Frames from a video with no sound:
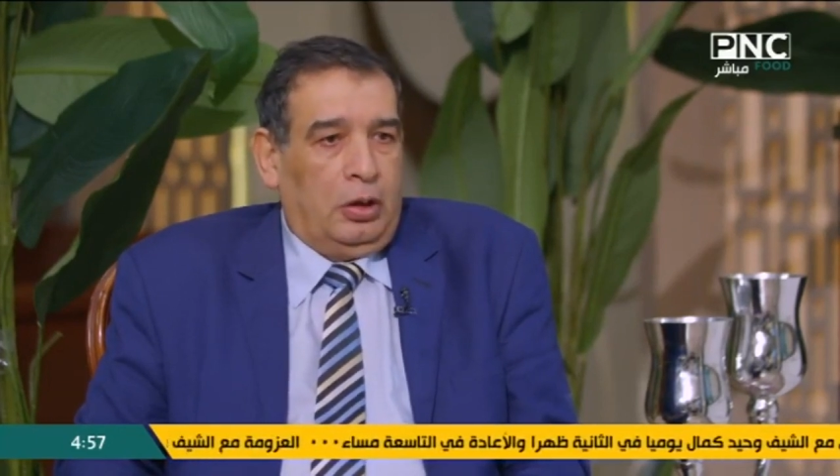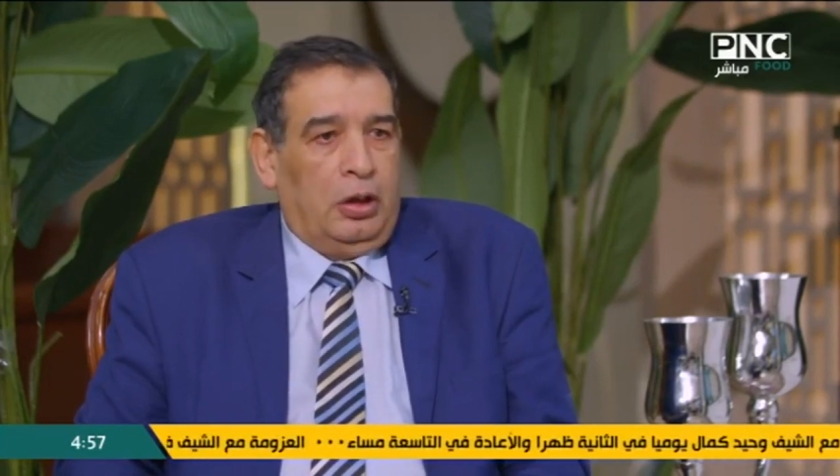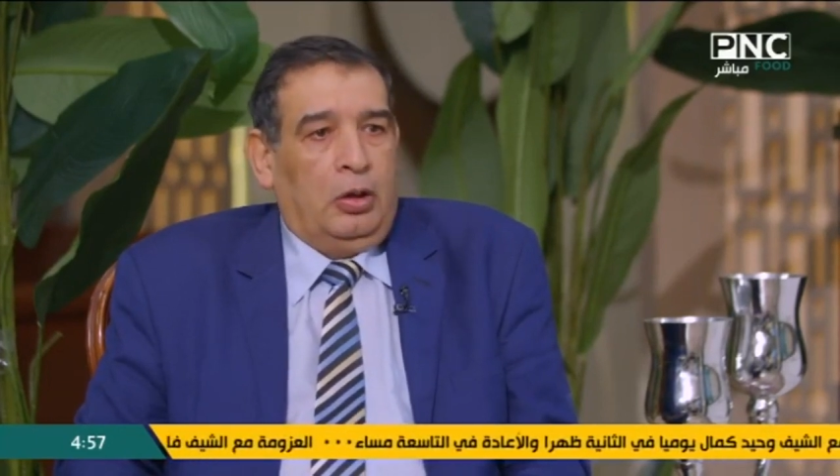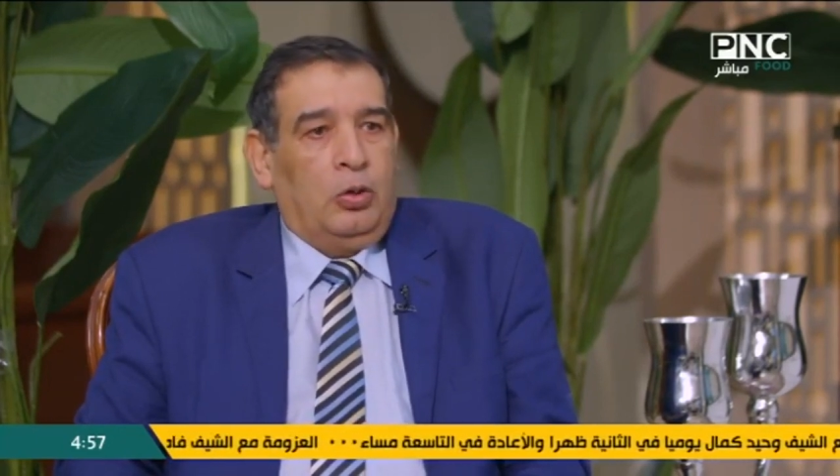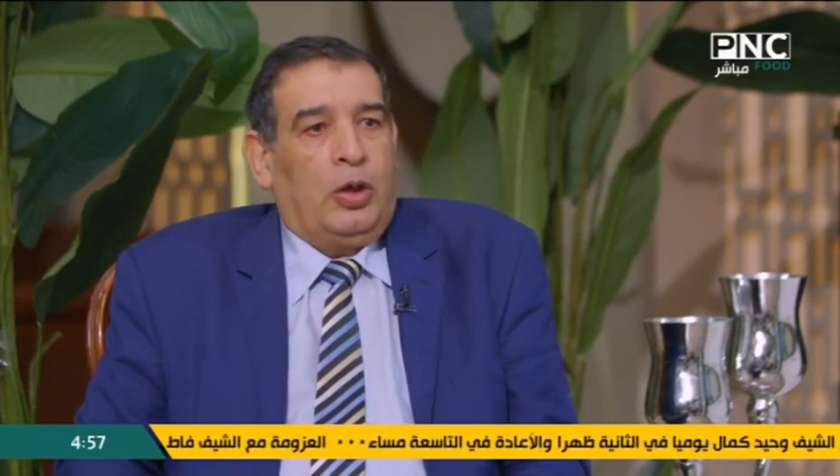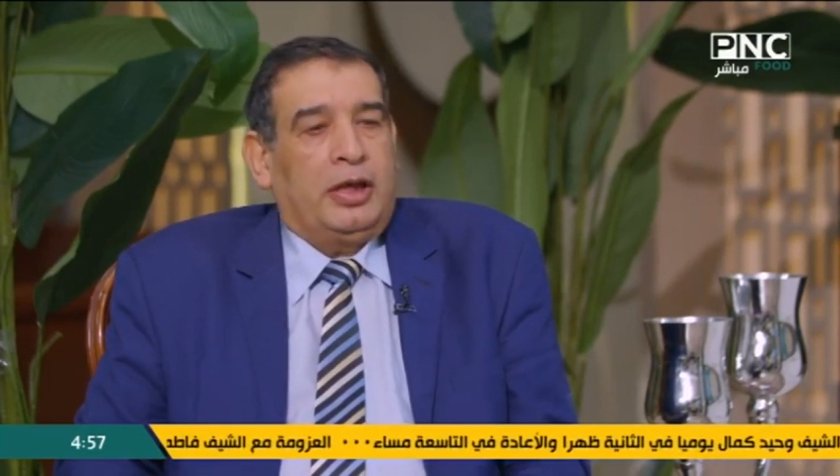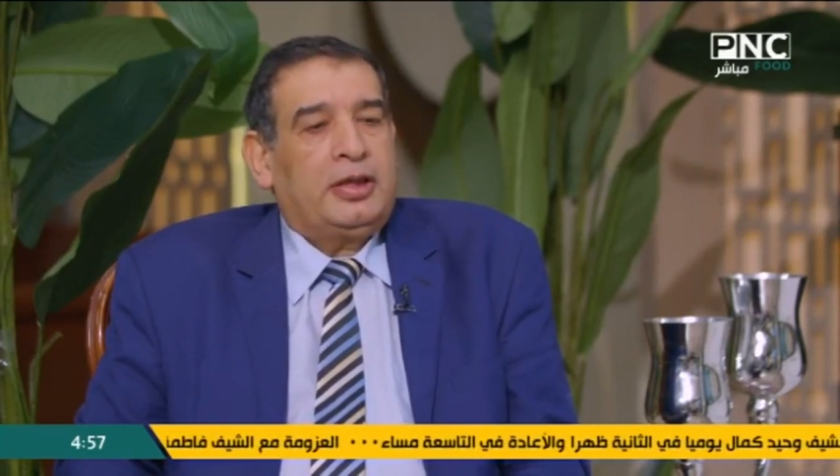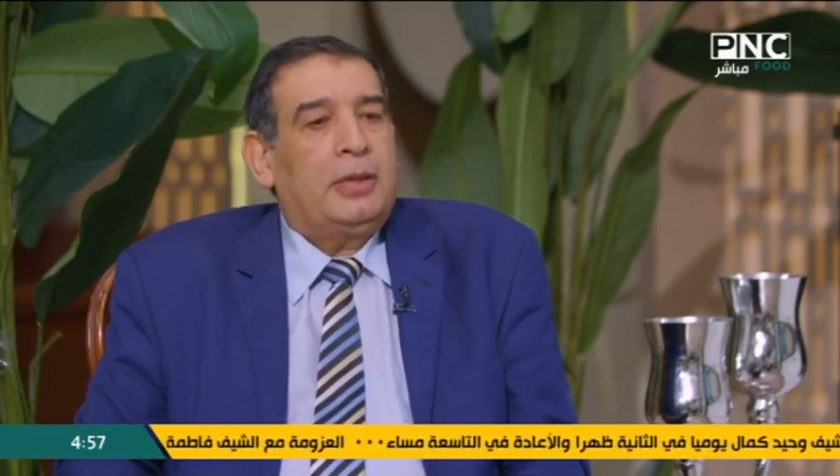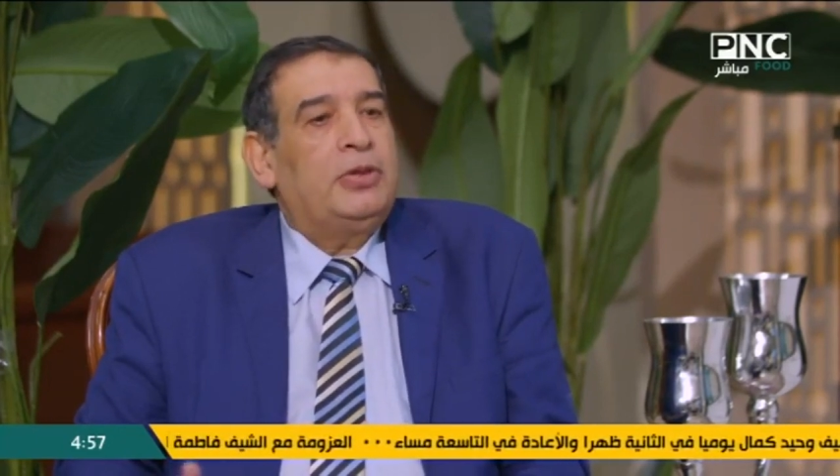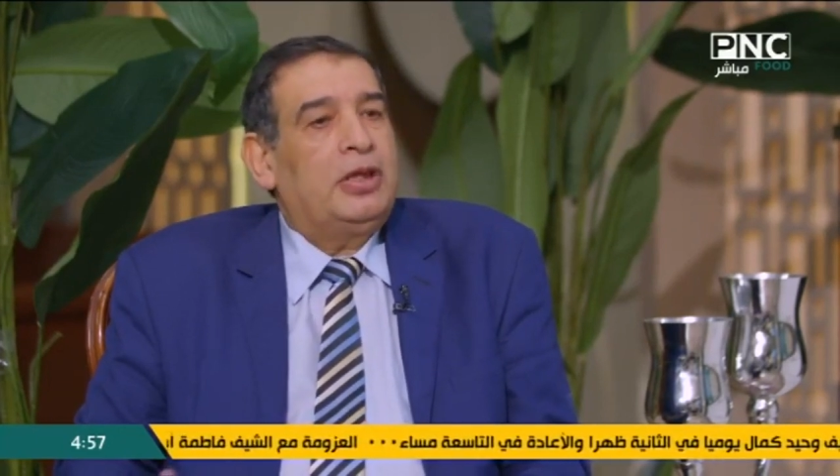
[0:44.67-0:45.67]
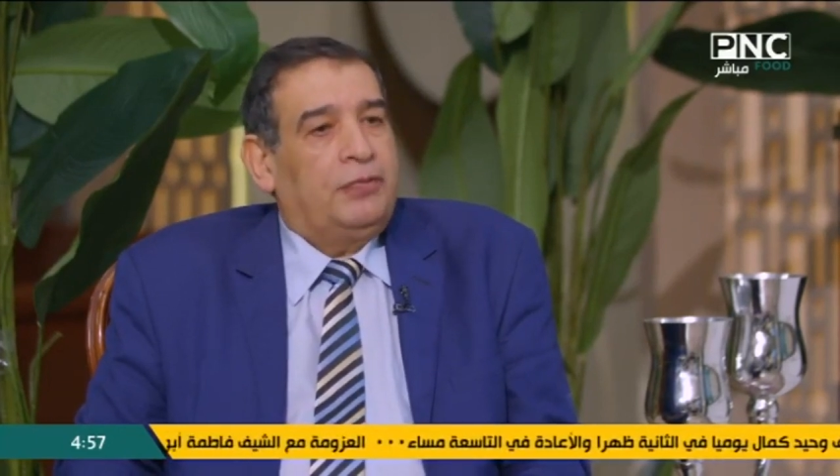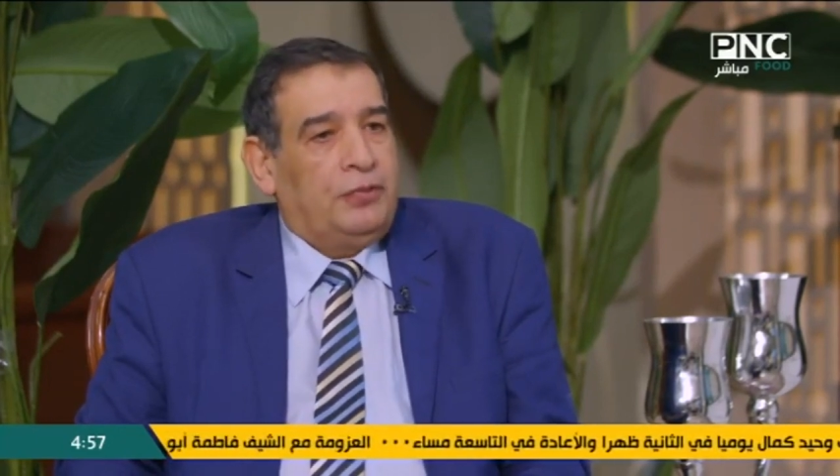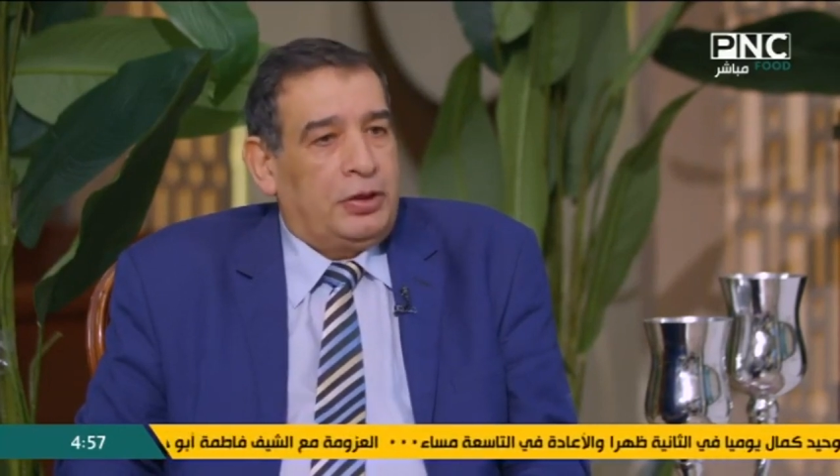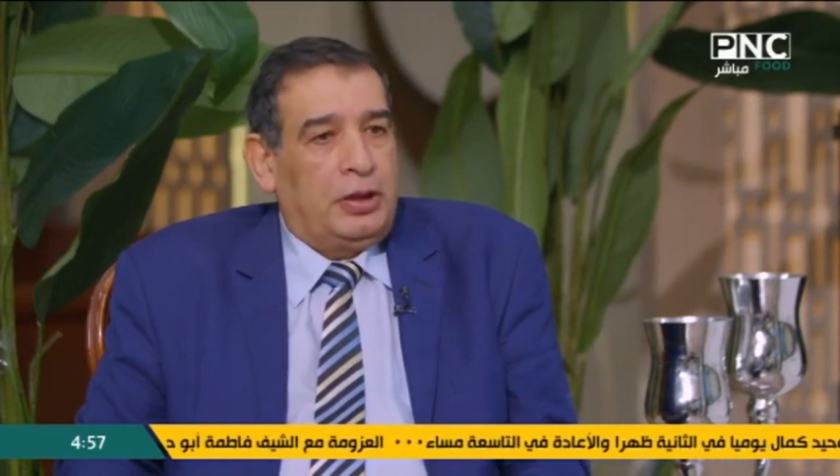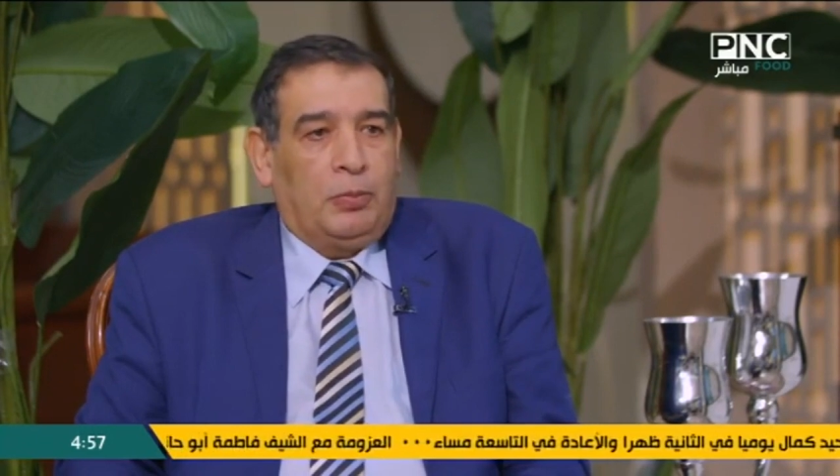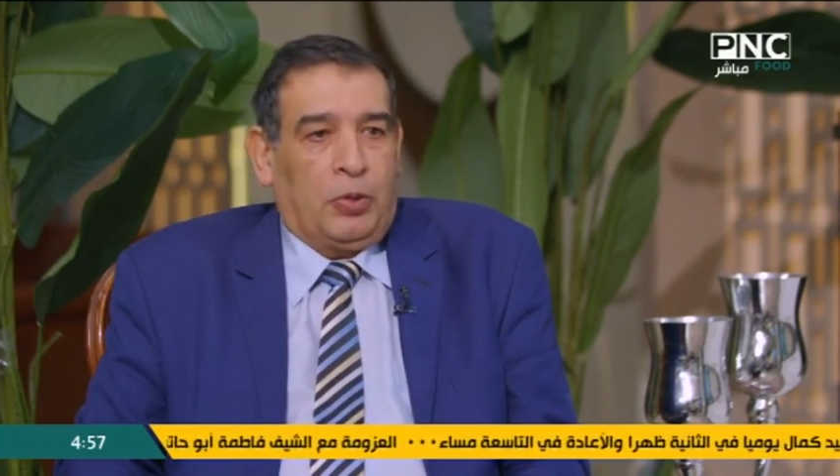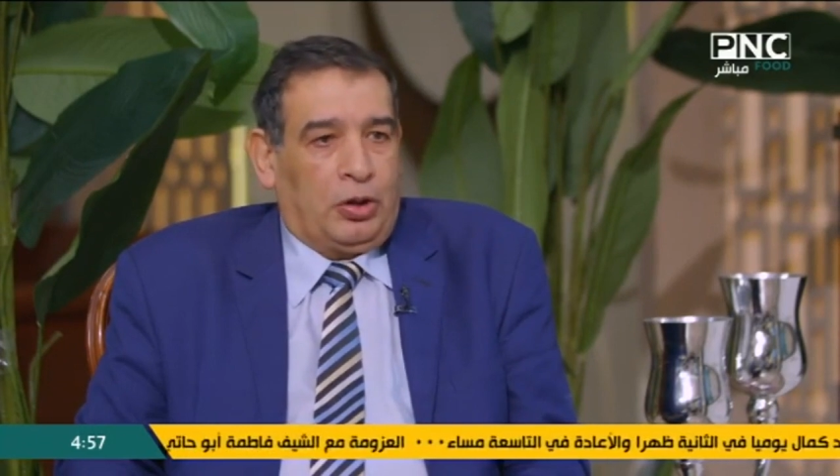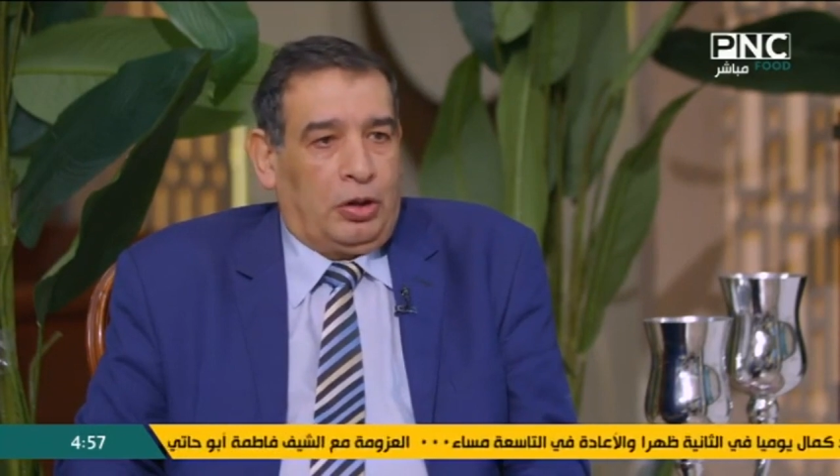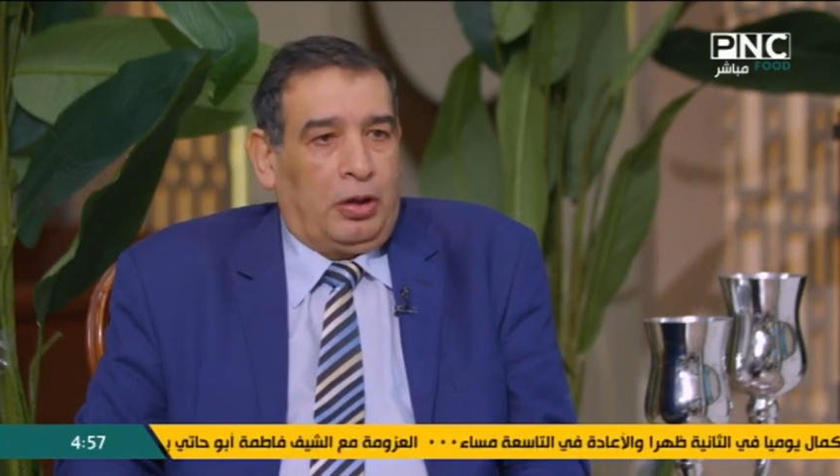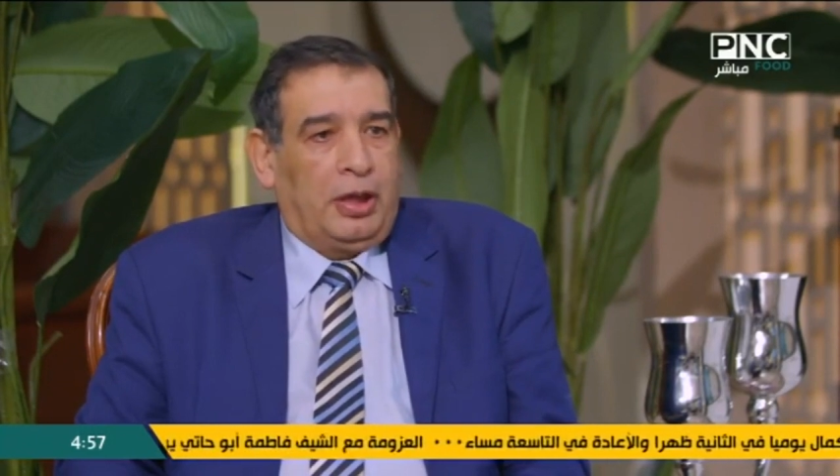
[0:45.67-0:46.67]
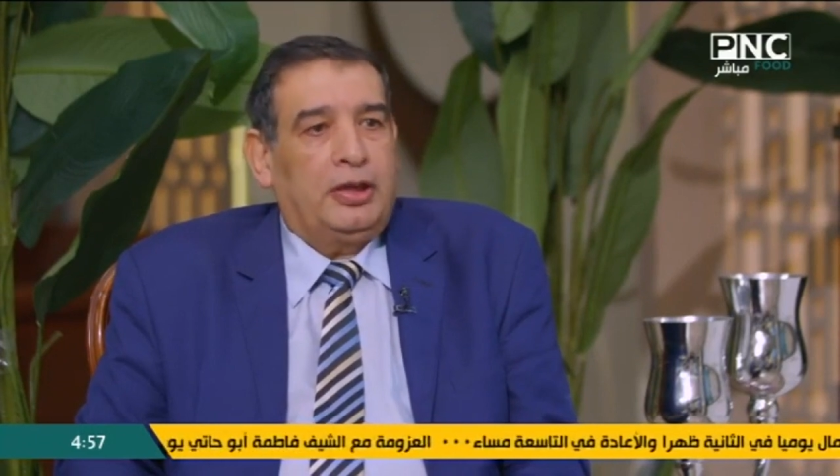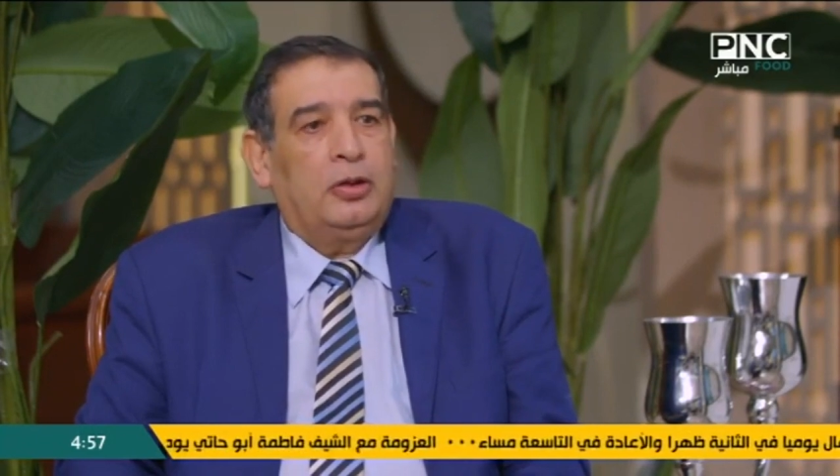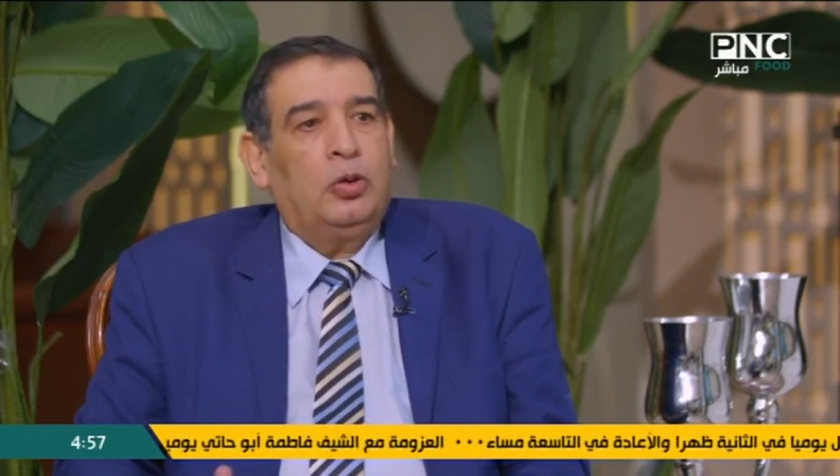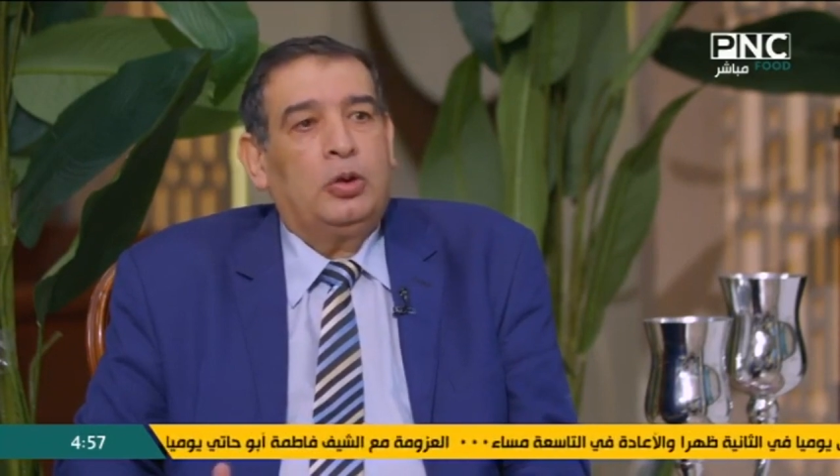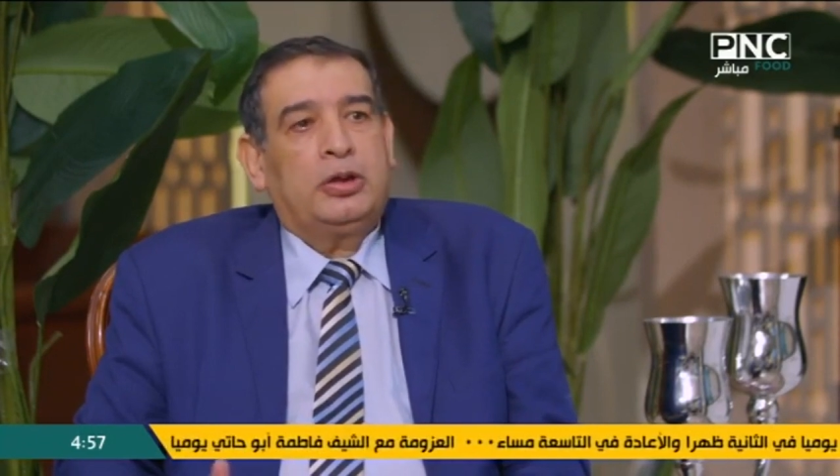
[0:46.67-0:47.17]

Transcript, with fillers: تمام وعاده بيجي في سن مبكره لكن النوع